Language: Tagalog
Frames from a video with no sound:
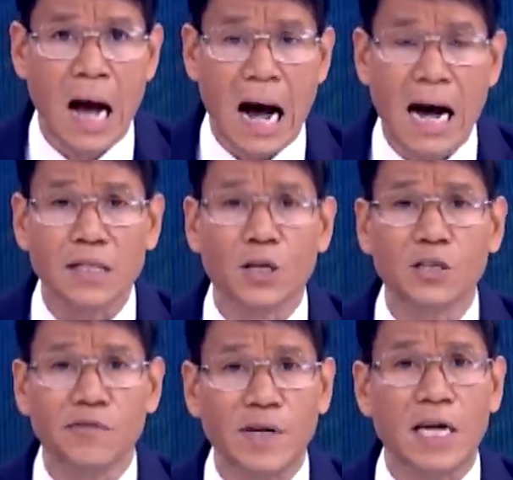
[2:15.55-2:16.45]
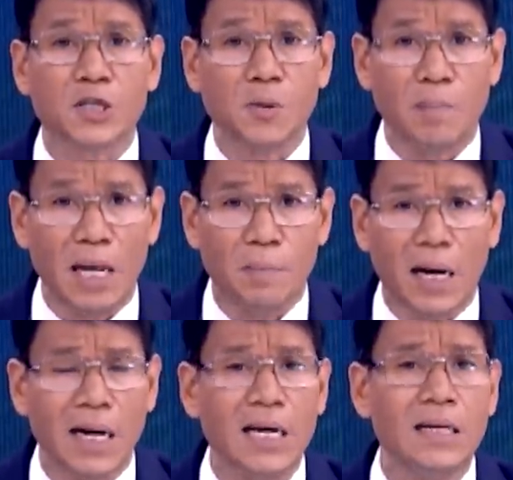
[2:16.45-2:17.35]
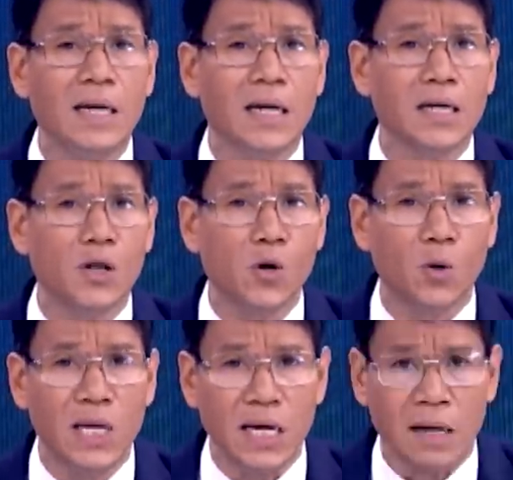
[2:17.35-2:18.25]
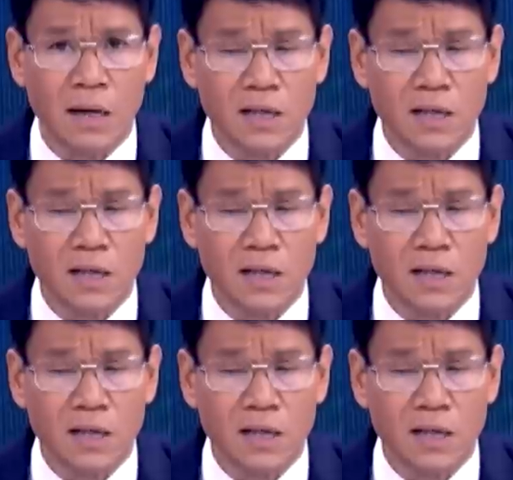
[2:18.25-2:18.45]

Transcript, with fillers: at notification bell para hindi ka nahuhuli